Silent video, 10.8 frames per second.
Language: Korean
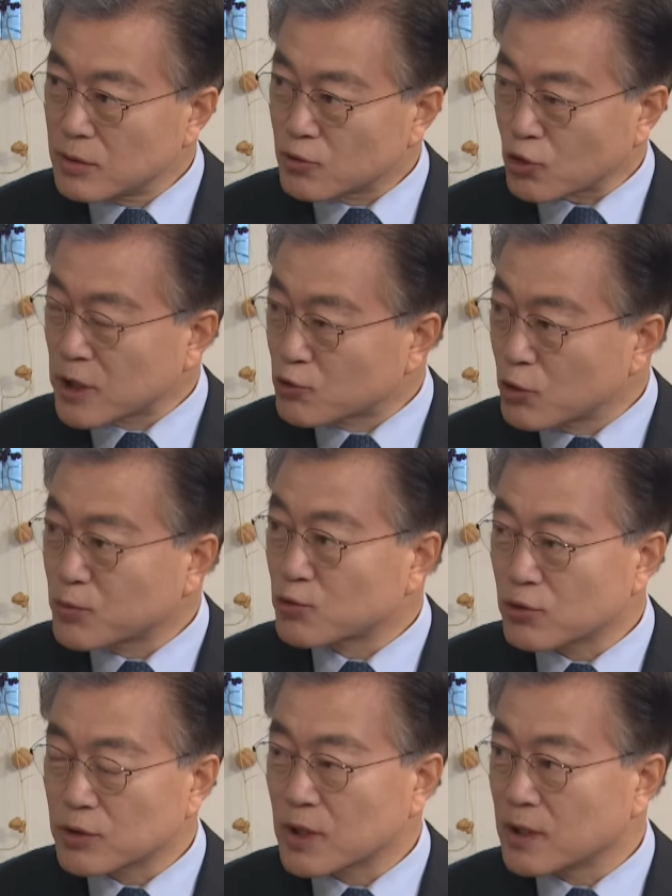조세 수입도
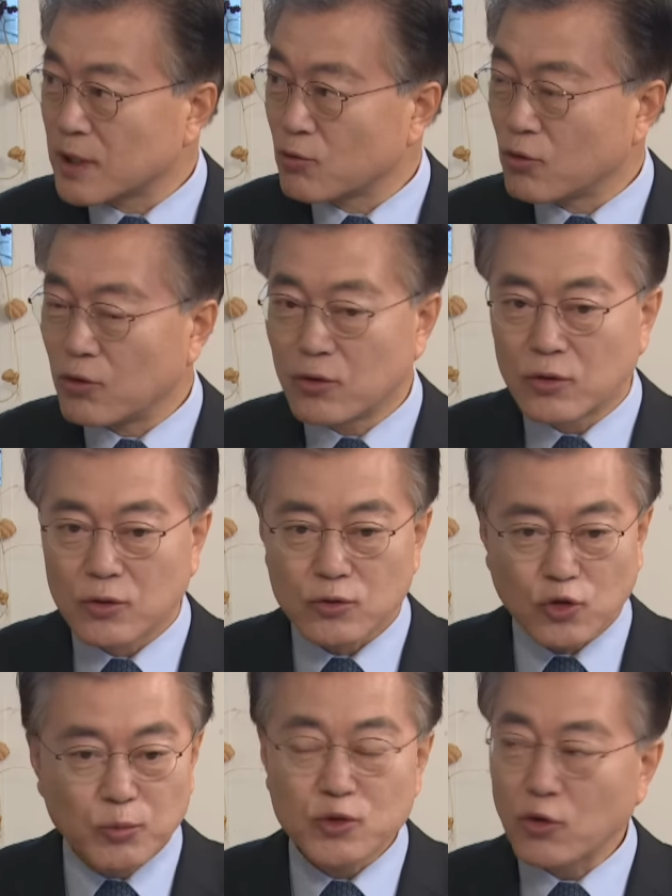줄어들게 되고
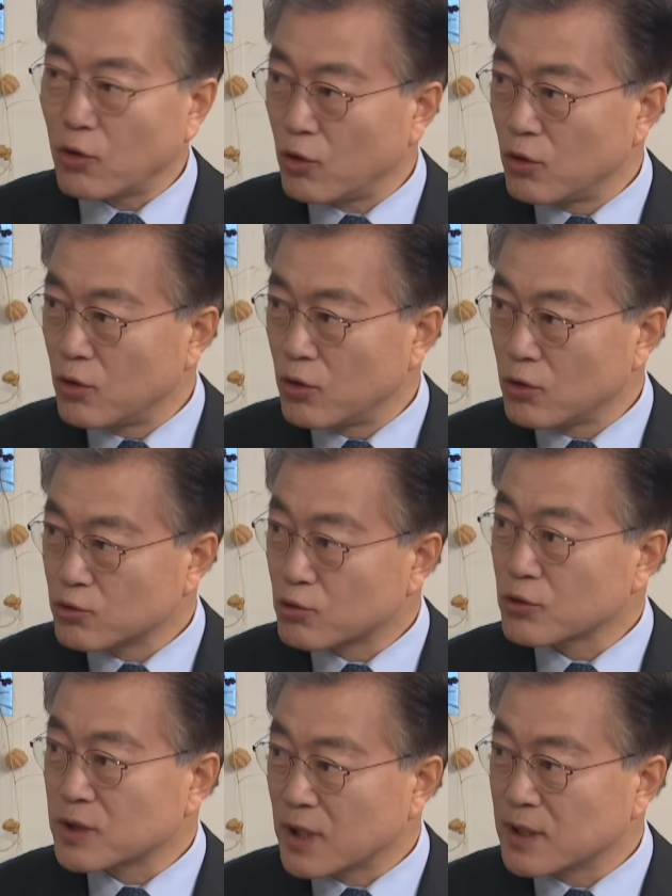소비도
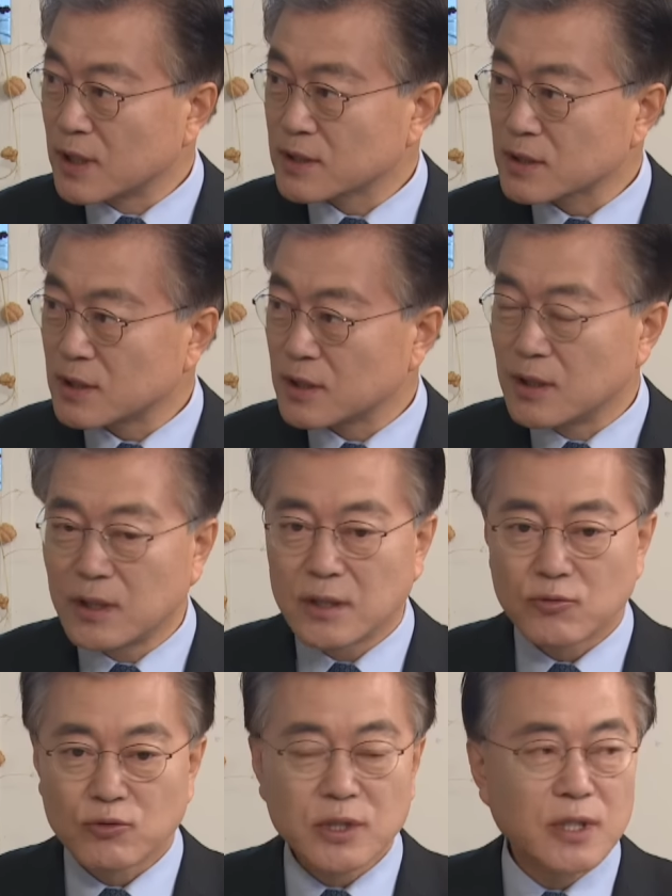줄어들게 돼서
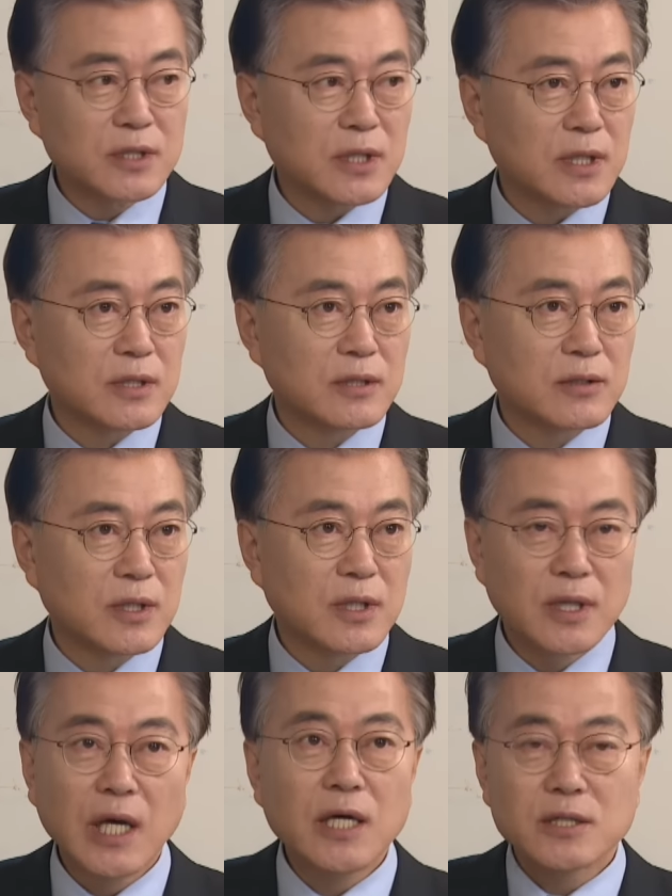우리 경제에는
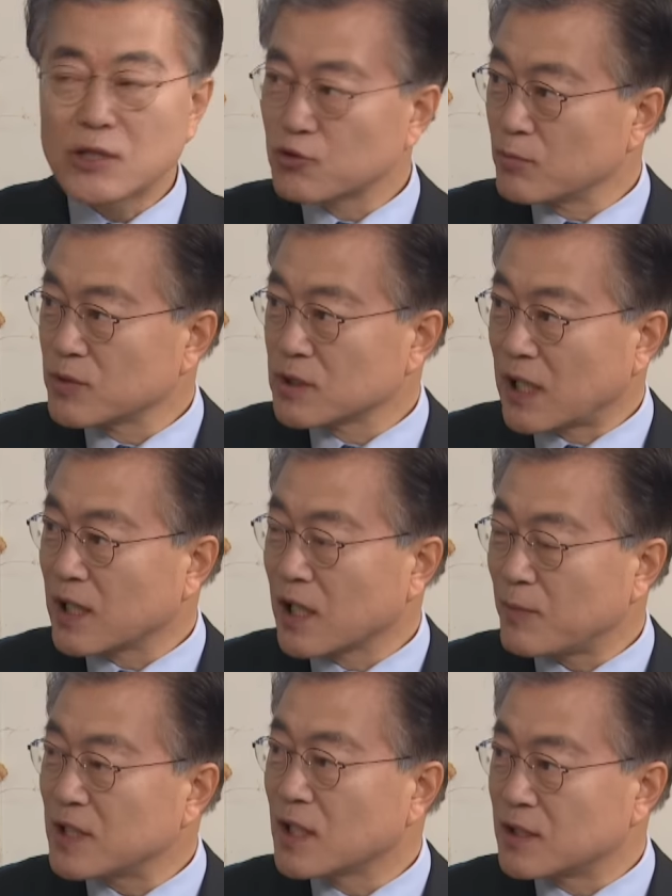헤어날 수 없는
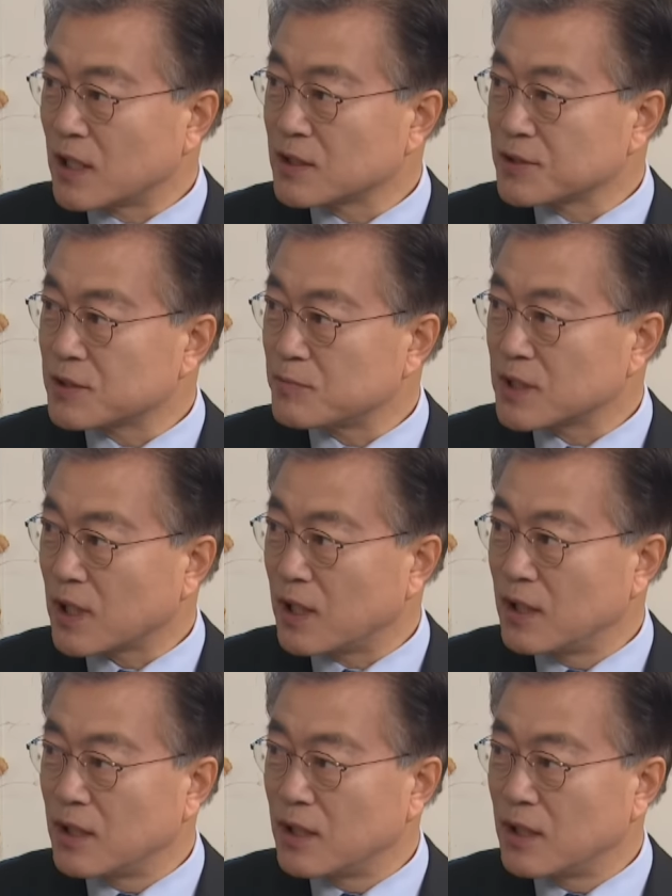나락에 빠지게 되는 것입니다.